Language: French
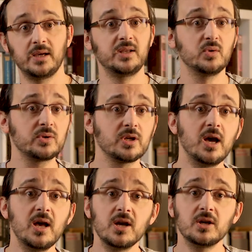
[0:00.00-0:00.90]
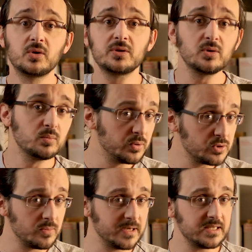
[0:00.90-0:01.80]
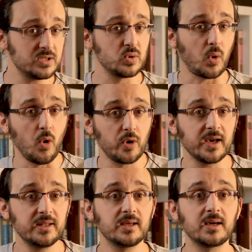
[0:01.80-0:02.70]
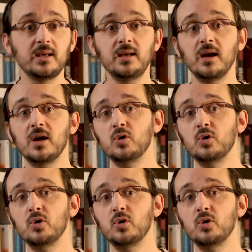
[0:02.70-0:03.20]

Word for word: Et donc, que si on ne peut se baser sur aucun écrit,